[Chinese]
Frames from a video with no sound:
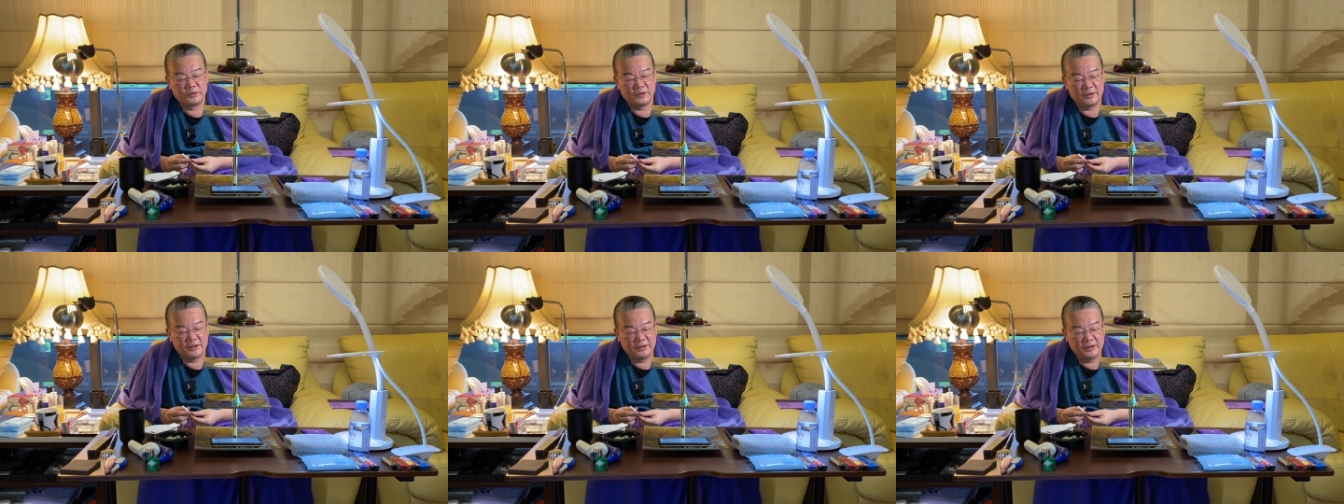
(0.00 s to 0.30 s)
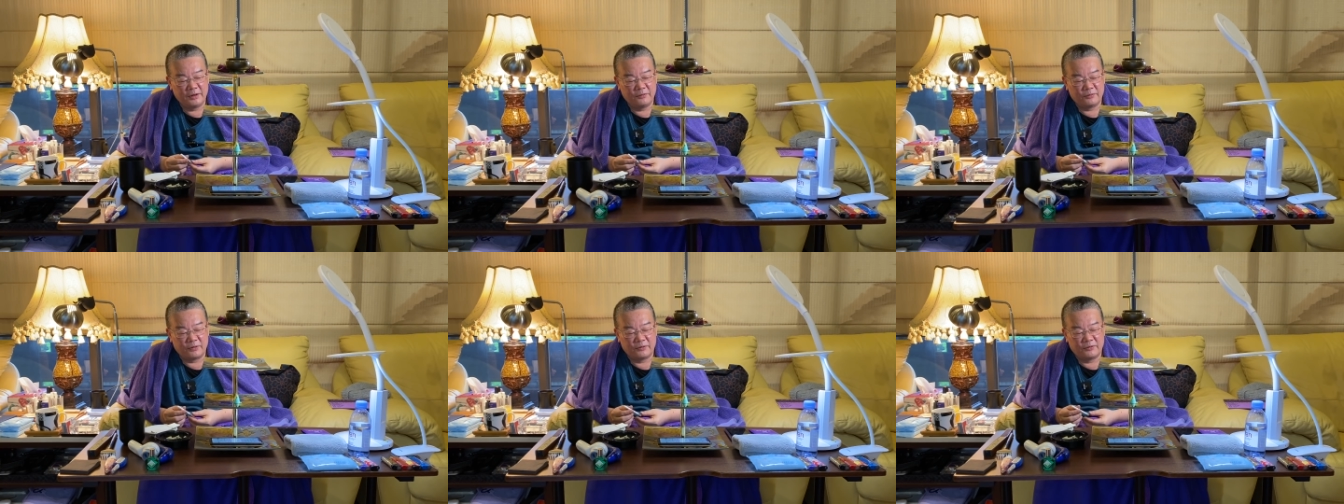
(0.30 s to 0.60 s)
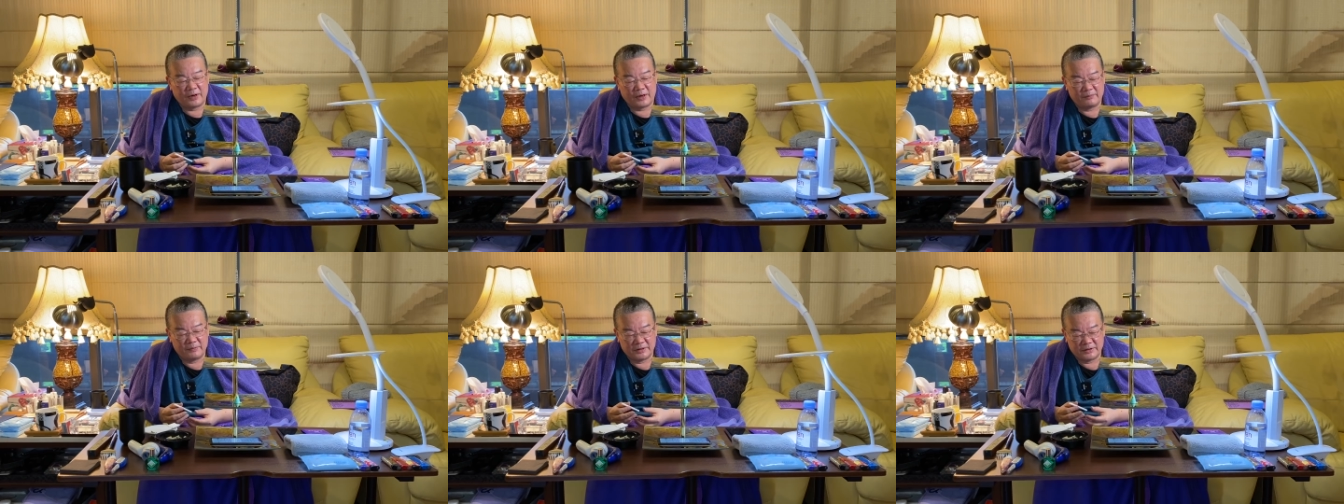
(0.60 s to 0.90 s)
哎，念佛
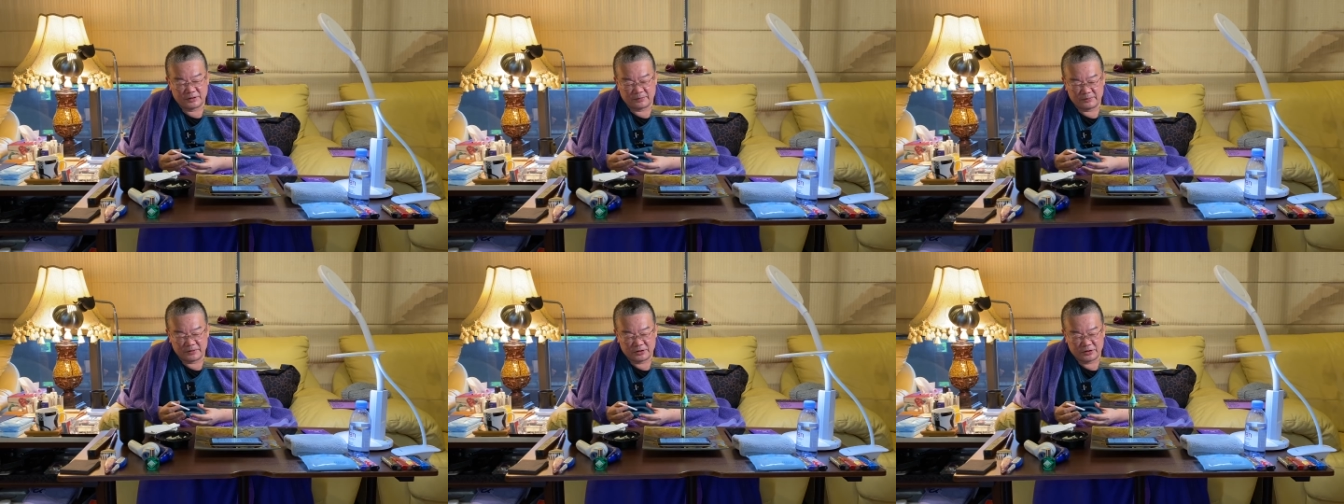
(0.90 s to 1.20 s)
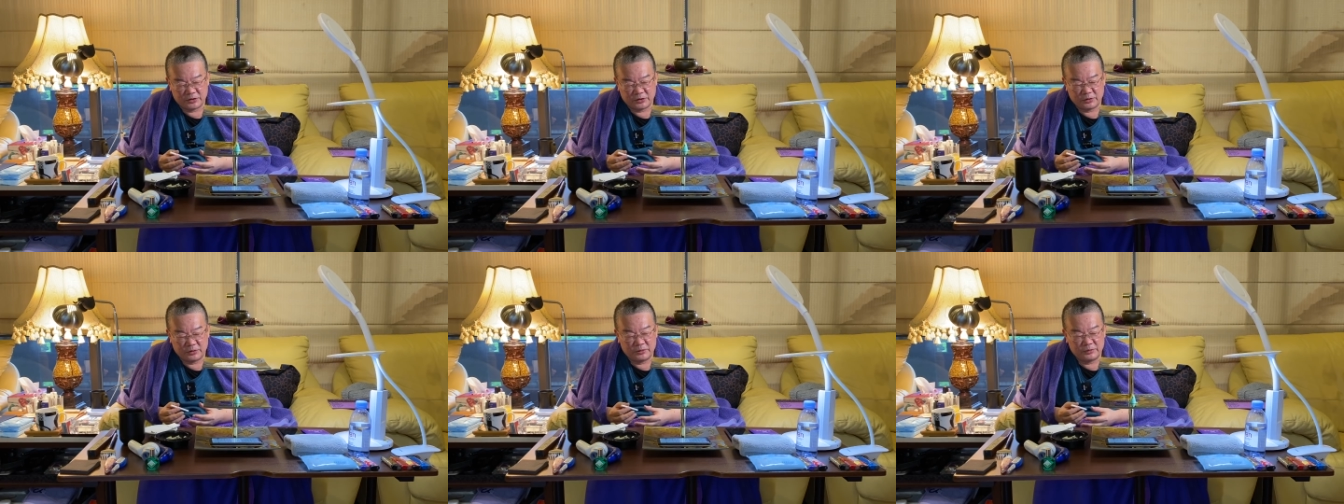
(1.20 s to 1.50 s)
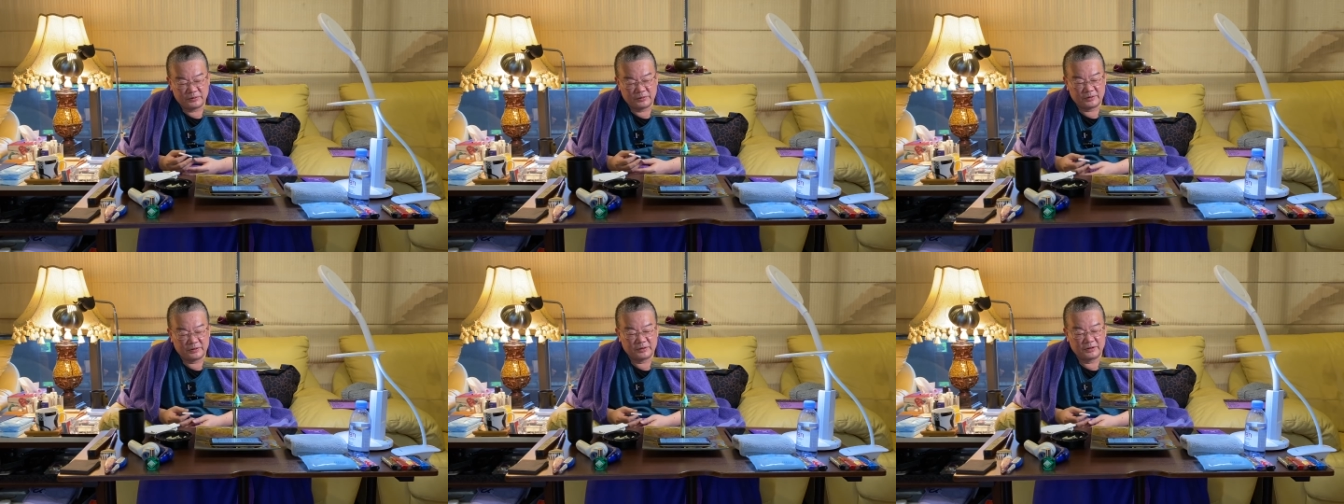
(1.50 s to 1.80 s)
法门怎么修？
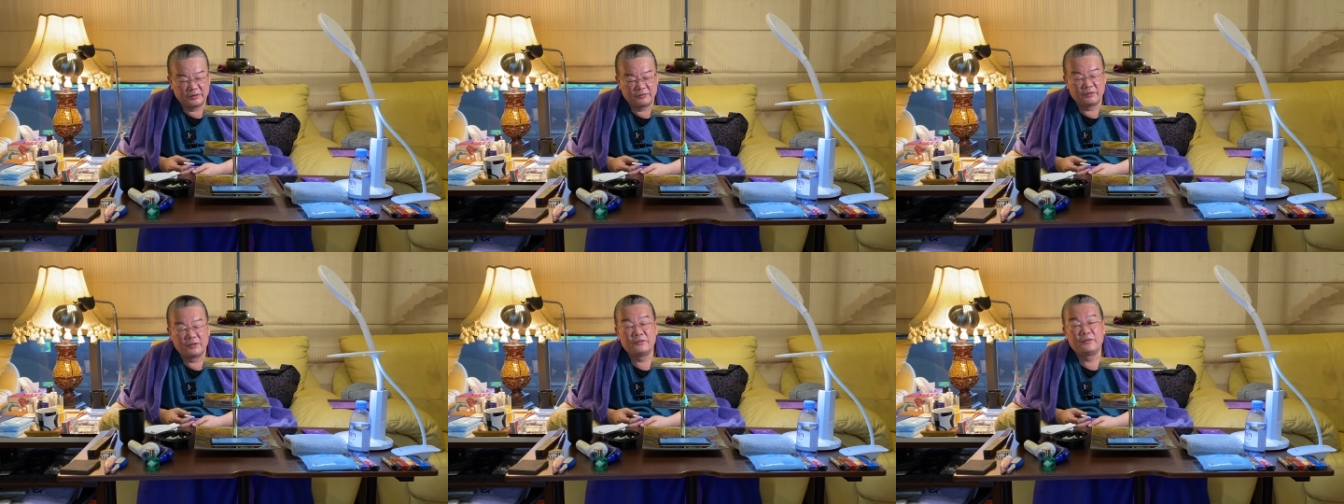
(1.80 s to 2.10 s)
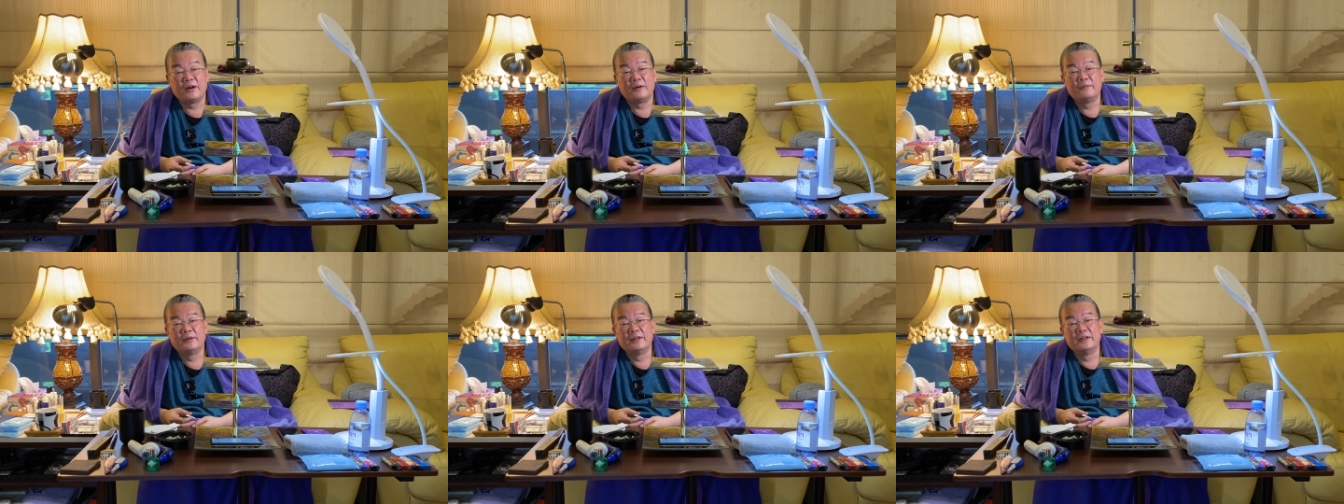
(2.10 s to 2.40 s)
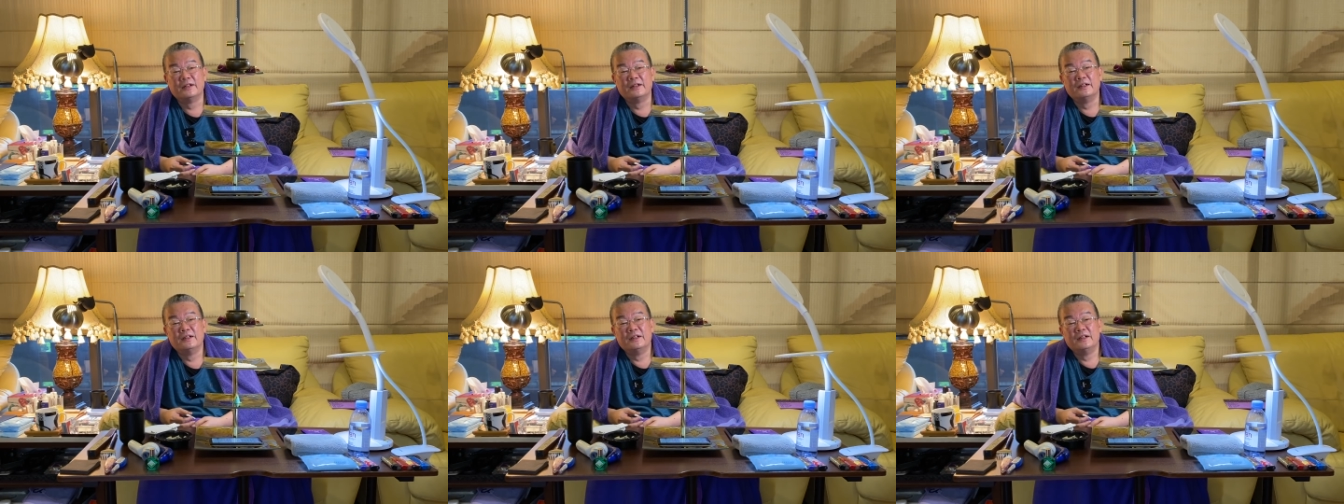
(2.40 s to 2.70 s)
嗯，念佛法门
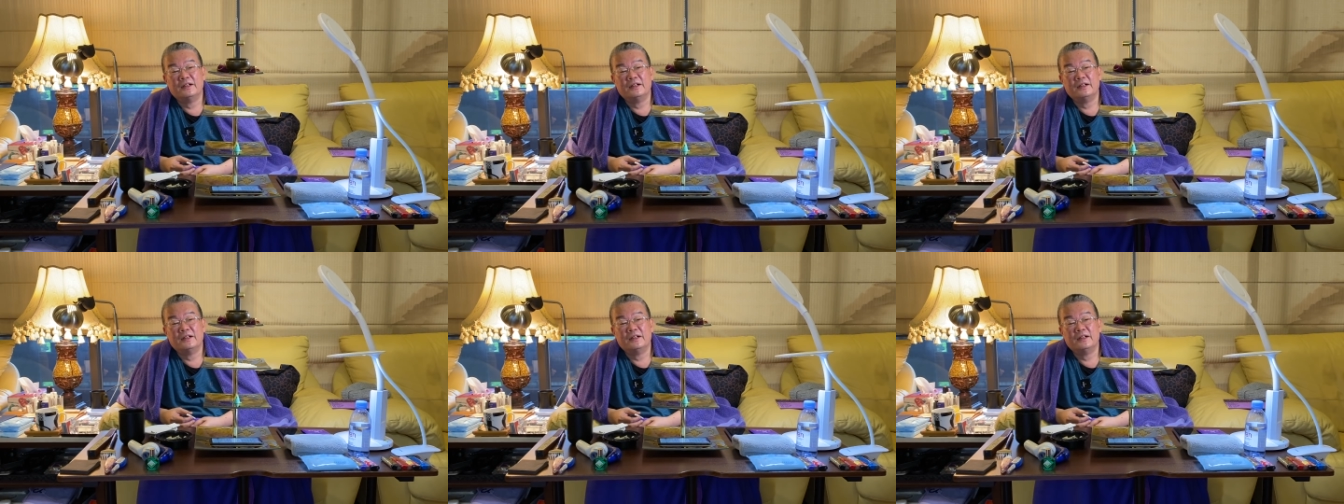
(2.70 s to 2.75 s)
呢？